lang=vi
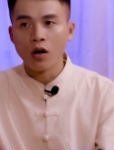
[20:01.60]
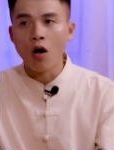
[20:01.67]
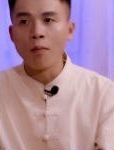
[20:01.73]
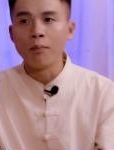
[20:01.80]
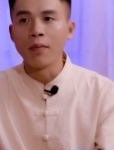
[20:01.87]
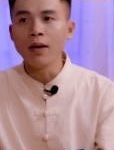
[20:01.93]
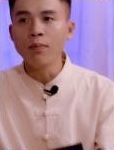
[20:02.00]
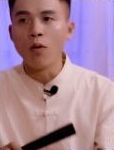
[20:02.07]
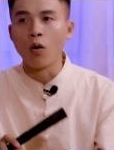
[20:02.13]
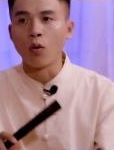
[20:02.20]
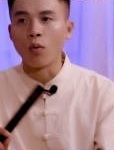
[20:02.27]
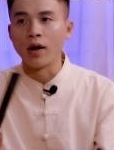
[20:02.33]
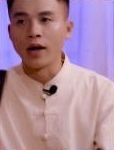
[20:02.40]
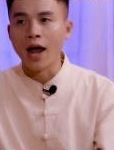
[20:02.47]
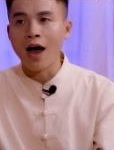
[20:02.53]
gom mấy bộ
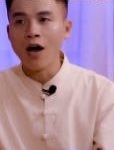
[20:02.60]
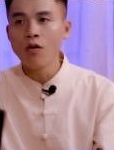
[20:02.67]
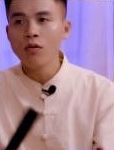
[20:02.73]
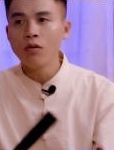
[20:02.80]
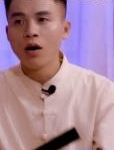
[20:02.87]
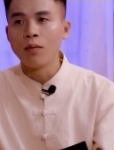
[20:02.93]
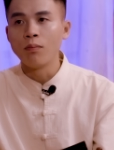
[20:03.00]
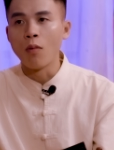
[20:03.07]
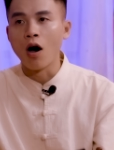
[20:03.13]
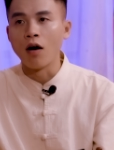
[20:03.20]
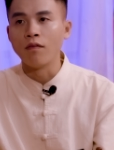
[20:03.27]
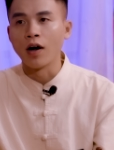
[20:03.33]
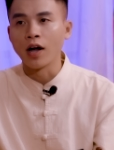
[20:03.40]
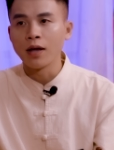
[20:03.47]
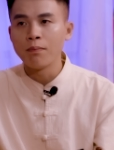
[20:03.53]
quần áo, bỏ
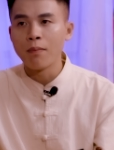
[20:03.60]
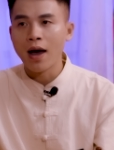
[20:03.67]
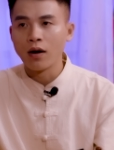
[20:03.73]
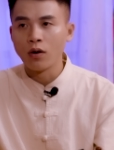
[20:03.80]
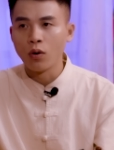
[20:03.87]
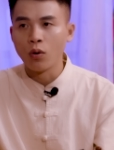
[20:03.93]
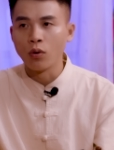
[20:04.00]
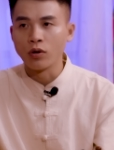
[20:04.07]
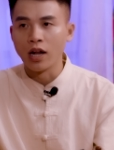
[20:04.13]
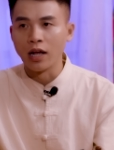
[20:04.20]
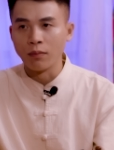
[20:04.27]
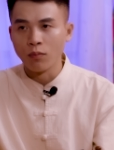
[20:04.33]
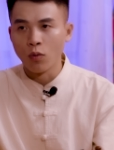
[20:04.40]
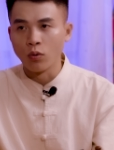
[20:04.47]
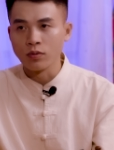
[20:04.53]
vào cái ba lô,
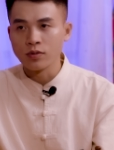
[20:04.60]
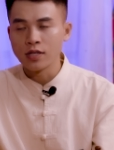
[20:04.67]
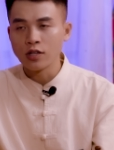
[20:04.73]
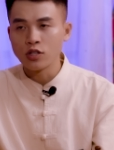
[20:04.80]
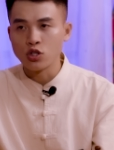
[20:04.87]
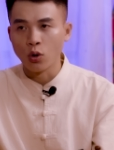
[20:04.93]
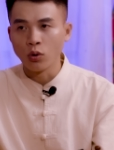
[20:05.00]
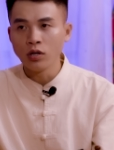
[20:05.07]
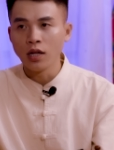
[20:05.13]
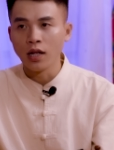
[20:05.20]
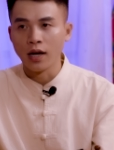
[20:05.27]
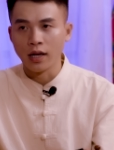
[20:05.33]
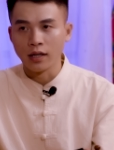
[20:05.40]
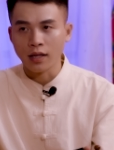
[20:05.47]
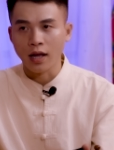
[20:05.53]
định bụng sẽ trốn đi
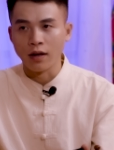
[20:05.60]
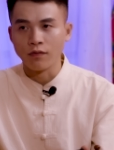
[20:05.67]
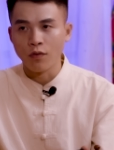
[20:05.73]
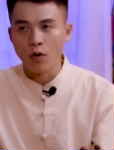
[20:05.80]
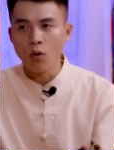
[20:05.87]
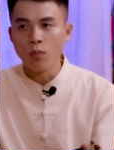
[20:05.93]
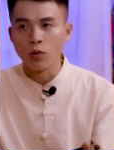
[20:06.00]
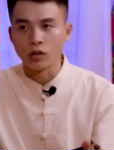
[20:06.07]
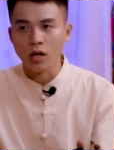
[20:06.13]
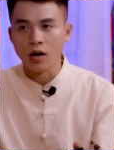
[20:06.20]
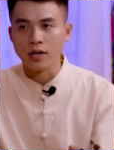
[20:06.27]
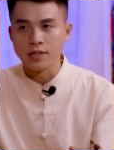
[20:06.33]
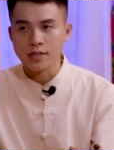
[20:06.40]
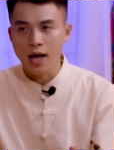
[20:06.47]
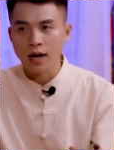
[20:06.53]
lên thành phố một
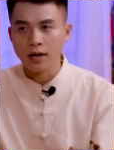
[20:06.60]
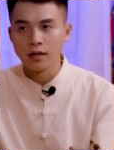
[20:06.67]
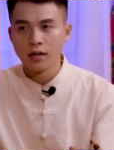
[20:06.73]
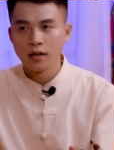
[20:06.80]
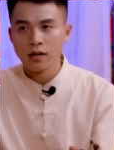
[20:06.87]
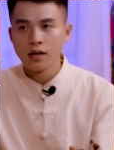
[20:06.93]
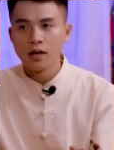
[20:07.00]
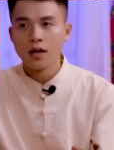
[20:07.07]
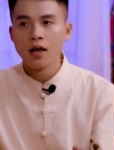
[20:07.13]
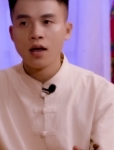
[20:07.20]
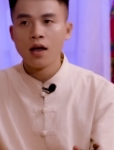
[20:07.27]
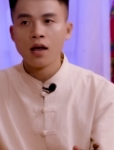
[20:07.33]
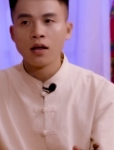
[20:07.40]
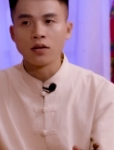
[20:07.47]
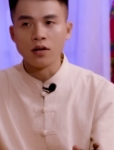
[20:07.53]
thời gian.
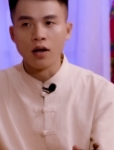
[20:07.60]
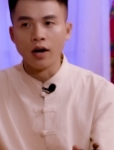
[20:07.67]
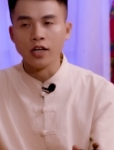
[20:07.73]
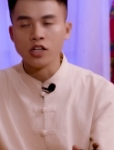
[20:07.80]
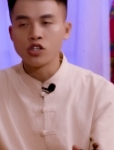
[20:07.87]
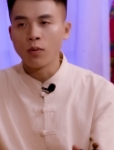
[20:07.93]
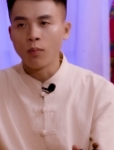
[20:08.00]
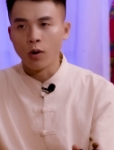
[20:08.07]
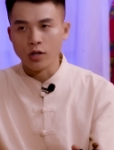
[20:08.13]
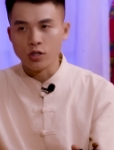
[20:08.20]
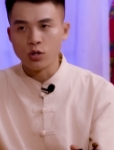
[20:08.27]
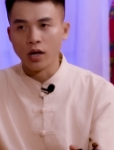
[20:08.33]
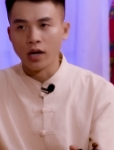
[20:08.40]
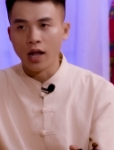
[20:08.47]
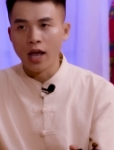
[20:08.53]
Đợi cho mọi
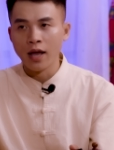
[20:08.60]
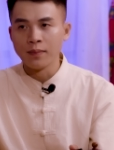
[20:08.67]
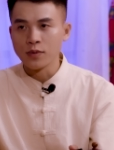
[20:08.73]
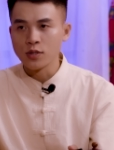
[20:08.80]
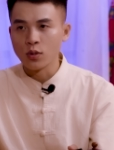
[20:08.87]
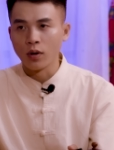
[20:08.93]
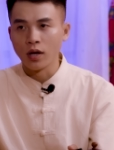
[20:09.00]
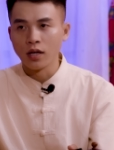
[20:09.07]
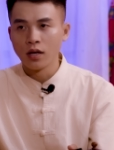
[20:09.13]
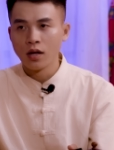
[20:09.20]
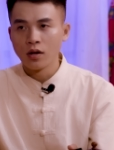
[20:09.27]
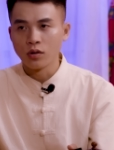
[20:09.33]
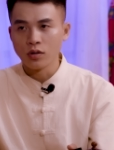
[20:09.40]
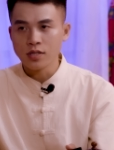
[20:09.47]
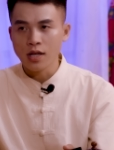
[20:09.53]
chuyện êm xuôi,
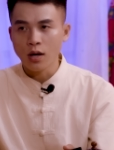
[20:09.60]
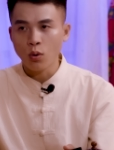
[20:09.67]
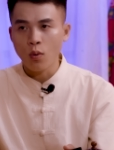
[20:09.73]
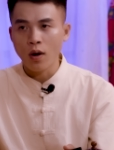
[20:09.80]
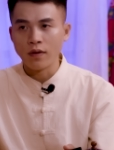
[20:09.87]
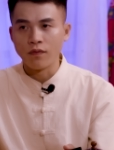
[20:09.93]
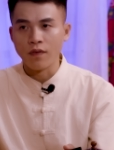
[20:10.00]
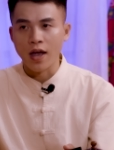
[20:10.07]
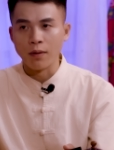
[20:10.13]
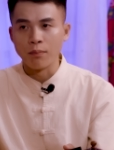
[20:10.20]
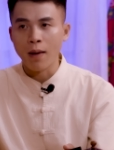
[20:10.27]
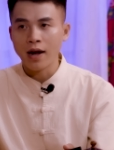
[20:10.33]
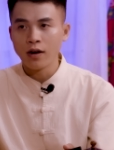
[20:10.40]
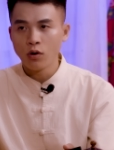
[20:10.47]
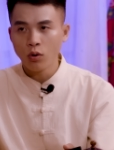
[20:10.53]
nó sẽ quay về
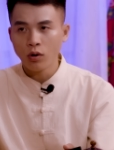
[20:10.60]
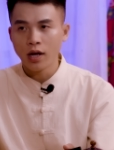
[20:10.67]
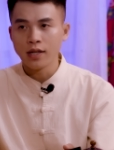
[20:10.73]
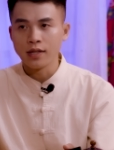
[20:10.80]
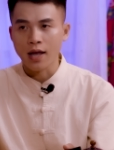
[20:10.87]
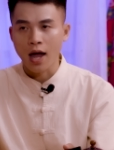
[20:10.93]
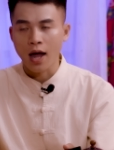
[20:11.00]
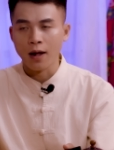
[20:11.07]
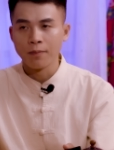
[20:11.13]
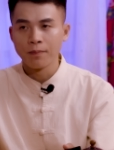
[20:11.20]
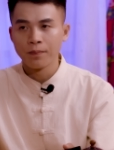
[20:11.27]
bán nốt cái nhà.